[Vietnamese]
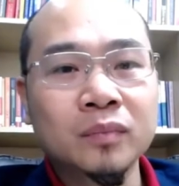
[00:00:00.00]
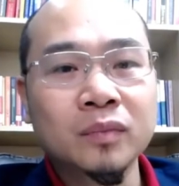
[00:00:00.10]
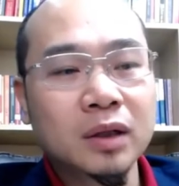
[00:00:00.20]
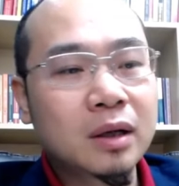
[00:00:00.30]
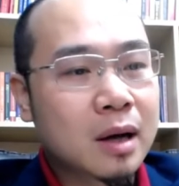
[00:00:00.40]

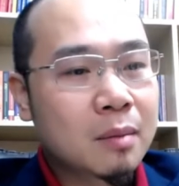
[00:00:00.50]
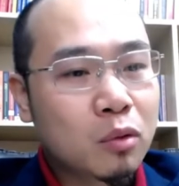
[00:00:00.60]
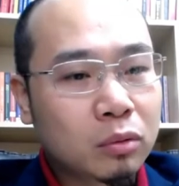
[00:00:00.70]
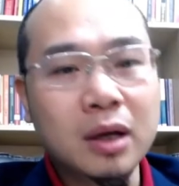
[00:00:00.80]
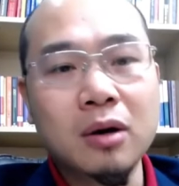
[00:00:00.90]
Nhưng cái
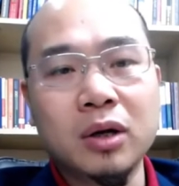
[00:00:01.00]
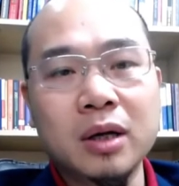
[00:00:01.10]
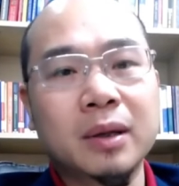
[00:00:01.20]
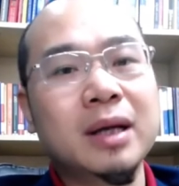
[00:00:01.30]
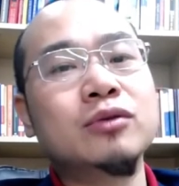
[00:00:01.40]
mục tiêu
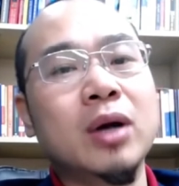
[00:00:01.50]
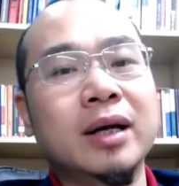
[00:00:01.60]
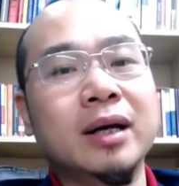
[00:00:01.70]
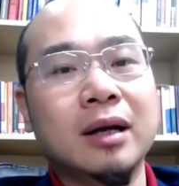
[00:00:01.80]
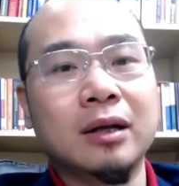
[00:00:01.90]
khi mà kinh doanh
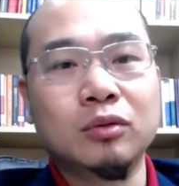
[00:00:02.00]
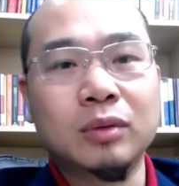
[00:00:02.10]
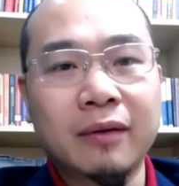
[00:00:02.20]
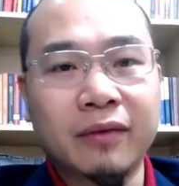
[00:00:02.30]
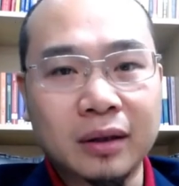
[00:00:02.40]
ấy, là chúng
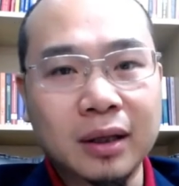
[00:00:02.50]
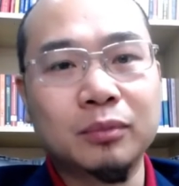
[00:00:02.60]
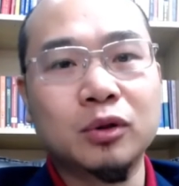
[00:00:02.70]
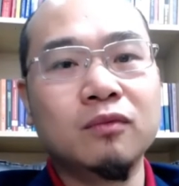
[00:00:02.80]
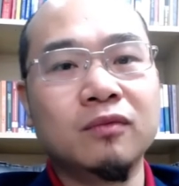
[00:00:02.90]
ta phải tập
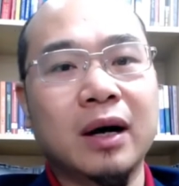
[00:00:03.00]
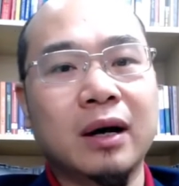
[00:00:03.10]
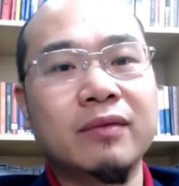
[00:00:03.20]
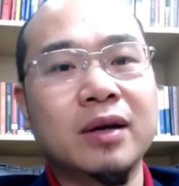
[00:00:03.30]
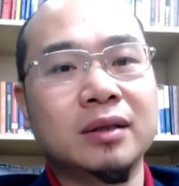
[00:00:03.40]
trung vào
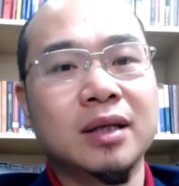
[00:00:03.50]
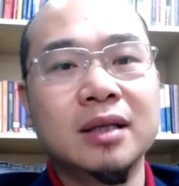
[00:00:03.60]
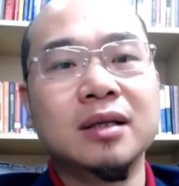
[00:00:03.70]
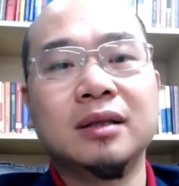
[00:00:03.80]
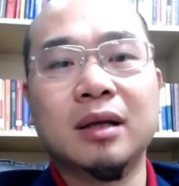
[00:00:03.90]
cái việc xây
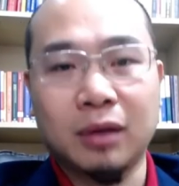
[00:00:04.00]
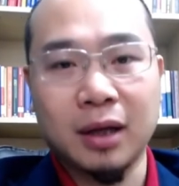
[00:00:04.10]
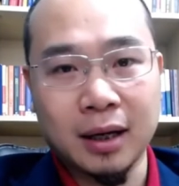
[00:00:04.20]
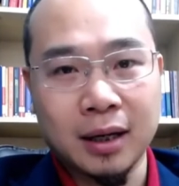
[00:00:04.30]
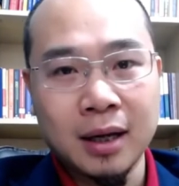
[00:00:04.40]
dựng dòng
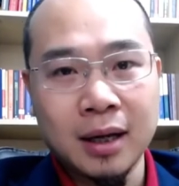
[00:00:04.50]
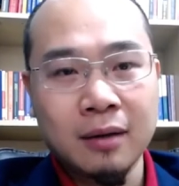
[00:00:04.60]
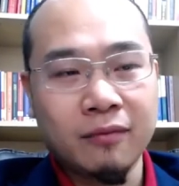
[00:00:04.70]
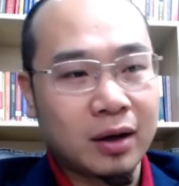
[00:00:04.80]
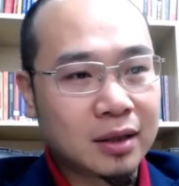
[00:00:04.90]
tiền
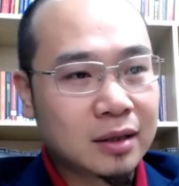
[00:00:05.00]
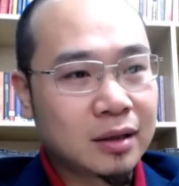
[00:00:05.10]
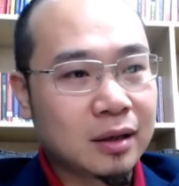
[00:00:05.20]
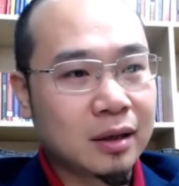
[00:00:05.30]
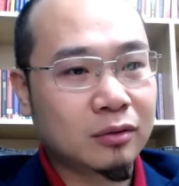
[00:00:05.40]
và xây
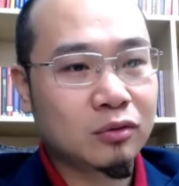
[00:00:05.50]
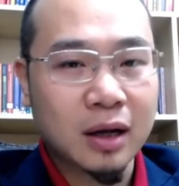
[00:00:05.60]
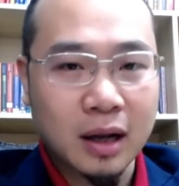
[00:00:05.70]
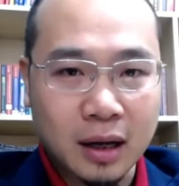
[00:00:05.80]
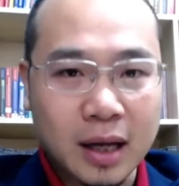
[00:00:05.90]
dựng được chúng ta
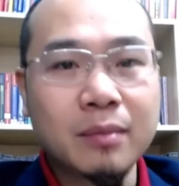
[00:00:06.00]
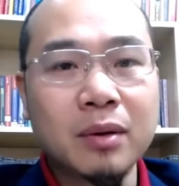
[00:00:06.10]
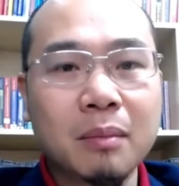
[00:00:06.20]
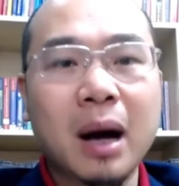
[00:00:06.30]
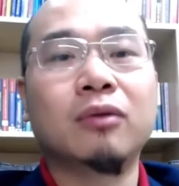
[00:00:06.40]
kiếm
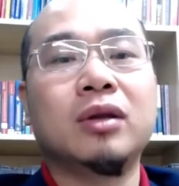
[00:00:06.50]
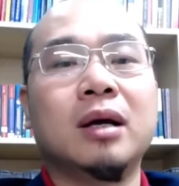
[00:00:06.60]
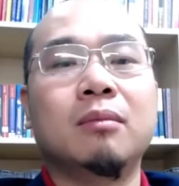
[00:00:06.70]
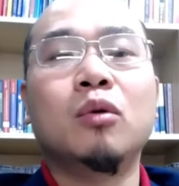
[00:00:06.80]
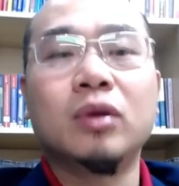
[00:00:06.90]
được bao nhiêu
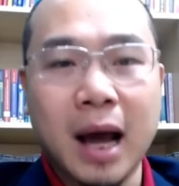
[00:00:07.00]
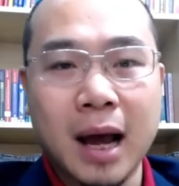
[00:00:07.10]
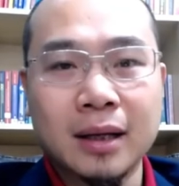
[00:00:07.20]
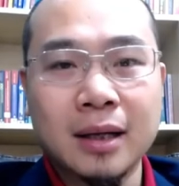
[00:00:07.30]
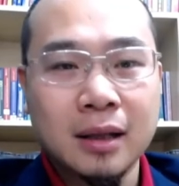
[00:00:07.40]
tiền mỗi
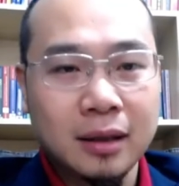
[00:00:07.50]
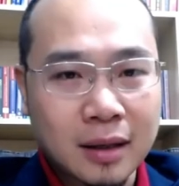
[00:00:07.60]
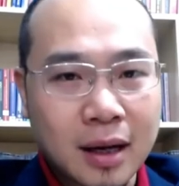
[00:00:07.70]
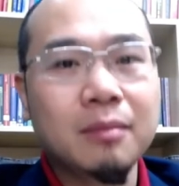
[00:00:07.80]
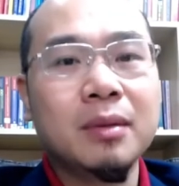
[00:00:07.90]
tháng. Thì
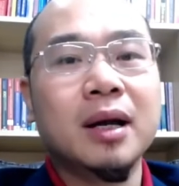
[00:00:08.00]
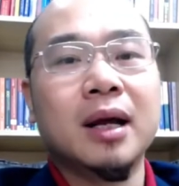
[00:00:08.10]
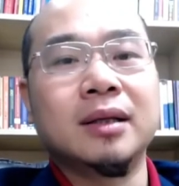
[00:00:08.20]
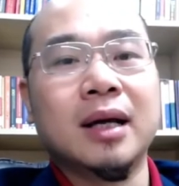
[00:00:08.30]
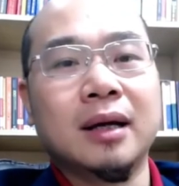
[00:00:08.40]
đấy mới
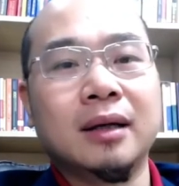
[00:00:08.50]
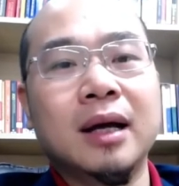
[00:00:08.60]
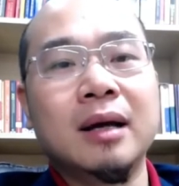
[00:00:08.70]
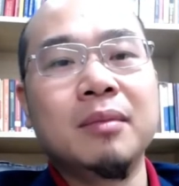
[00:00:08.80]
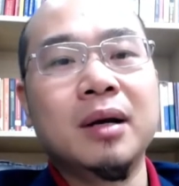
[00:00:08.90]
là gì ạ?
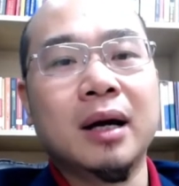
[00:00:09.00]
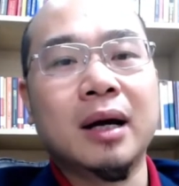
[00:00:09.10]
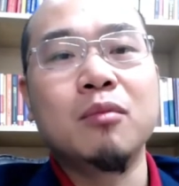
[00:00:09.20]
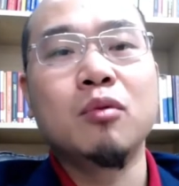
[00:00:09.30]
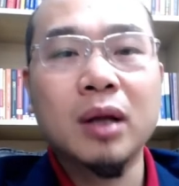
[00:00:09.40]
Đấy mới là
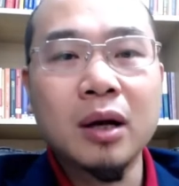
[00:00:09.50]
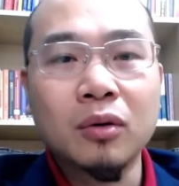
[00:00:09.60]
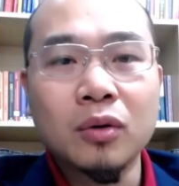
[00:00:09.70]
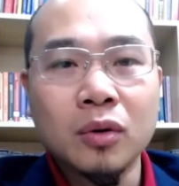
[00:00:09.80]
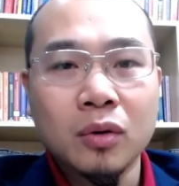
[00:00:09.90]
cái mục
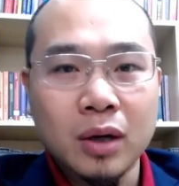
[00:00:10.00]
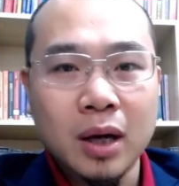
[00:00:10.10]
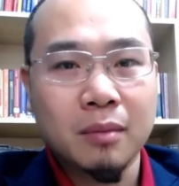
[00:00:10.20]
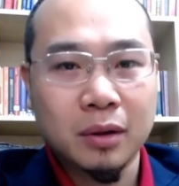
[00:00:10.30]
tiêu để mà